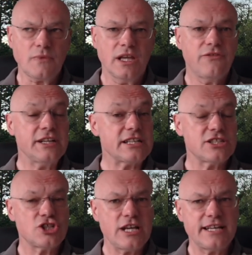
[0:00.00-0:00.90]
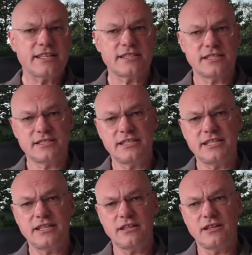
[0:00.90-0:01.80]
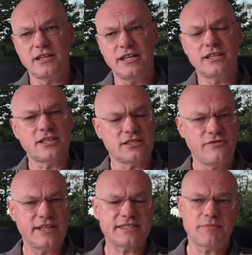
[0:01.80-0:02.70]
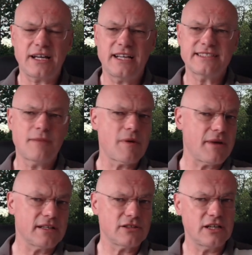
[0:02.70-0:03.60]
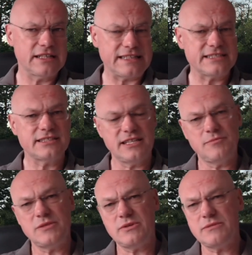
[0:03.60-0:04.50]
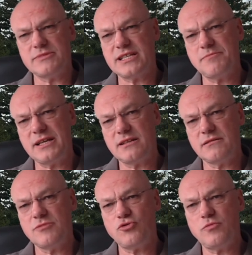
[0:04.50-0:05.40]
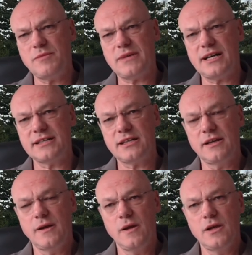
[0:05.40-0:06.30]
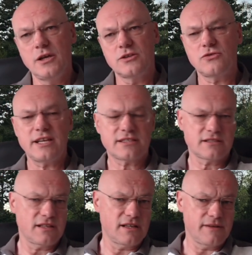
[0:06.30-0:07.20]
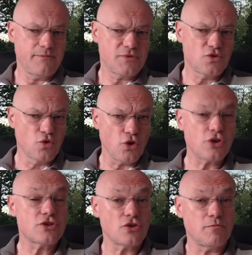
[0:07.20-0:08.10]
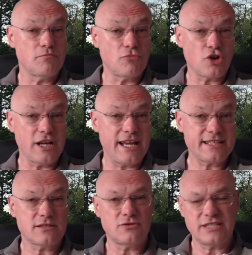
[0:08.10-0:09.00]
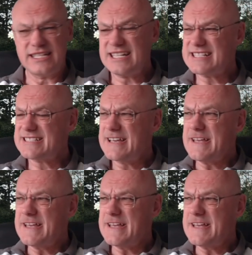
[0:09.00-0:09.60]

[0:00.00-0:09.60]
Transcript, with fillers: Ich finde das nicht schlecht, dass das nicht geht geht, dass sie feste Preise haben, aber äh, das ist eben in dem Segment eine Problematik. So, jetzt zurück zum Model S und X.